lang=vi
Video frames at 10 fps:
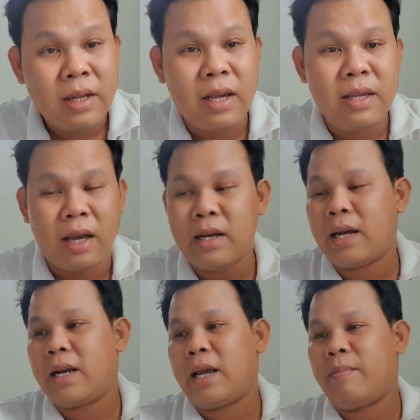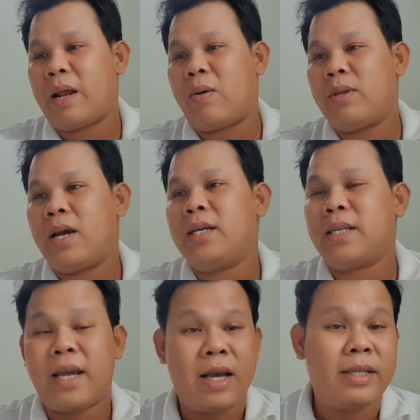thì những anh em nào chơi
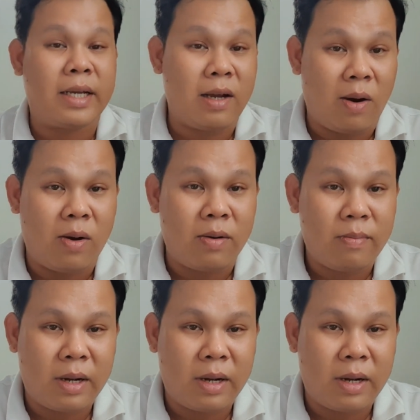xe ở sài gòn